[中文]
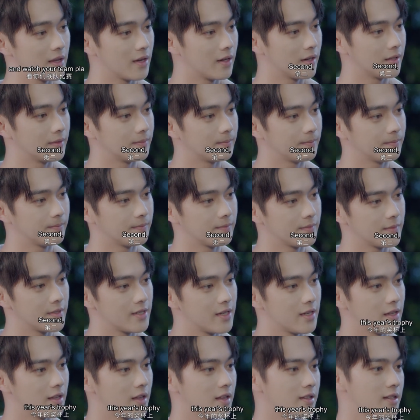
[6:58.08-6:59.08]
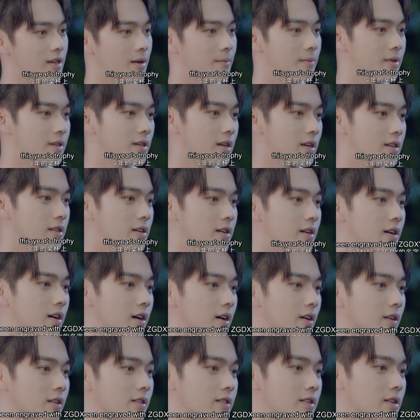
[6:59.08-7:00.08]
第二。今年的奖杯上已经
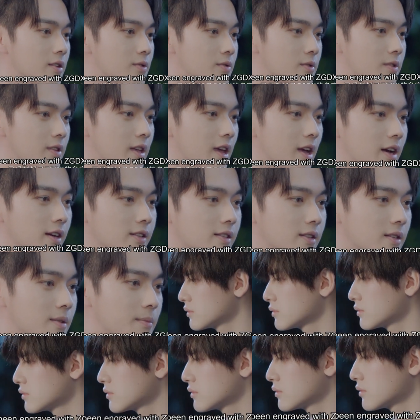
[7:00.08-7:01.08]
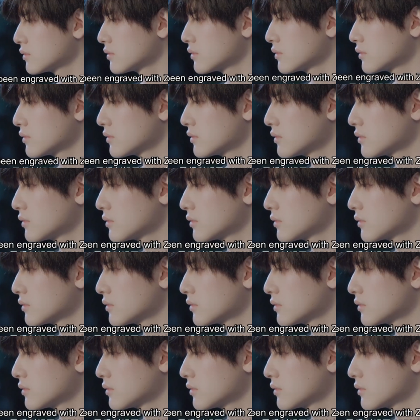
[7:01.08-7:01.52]
刻好了 ZGDX 的名字，